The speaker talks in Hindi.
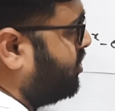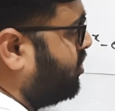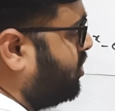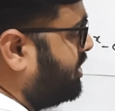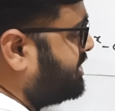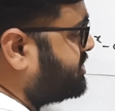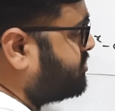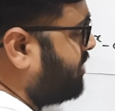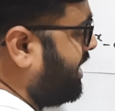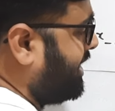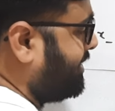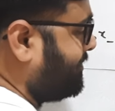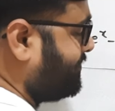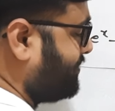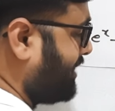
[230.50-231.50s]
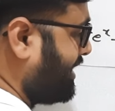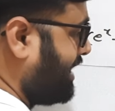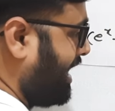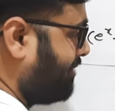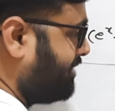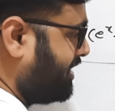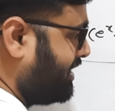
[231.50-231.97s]
होल स्क्वायर
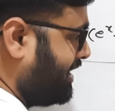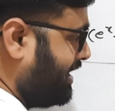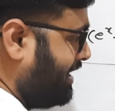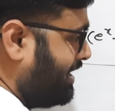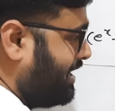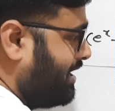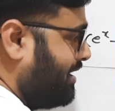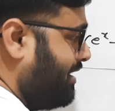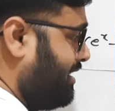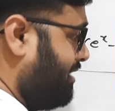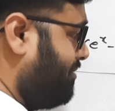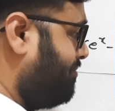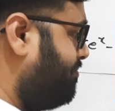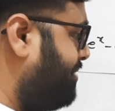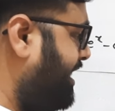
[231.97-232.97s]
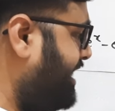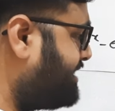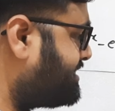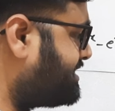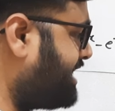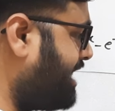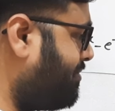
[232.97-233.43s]
अब देखिए
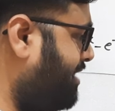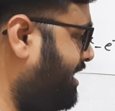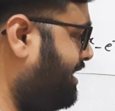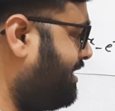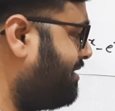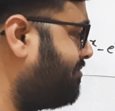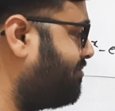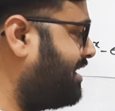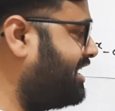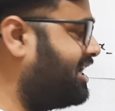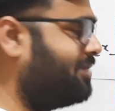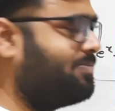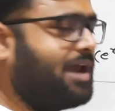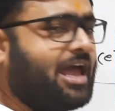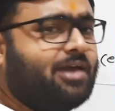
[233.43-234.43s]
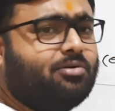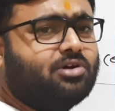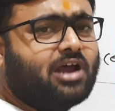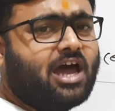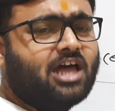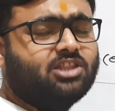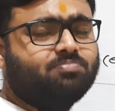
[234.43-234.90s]
बेस सेम है मल्टीप्लाई हो
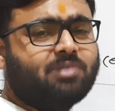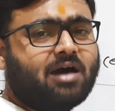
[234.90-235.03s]
रहा है तो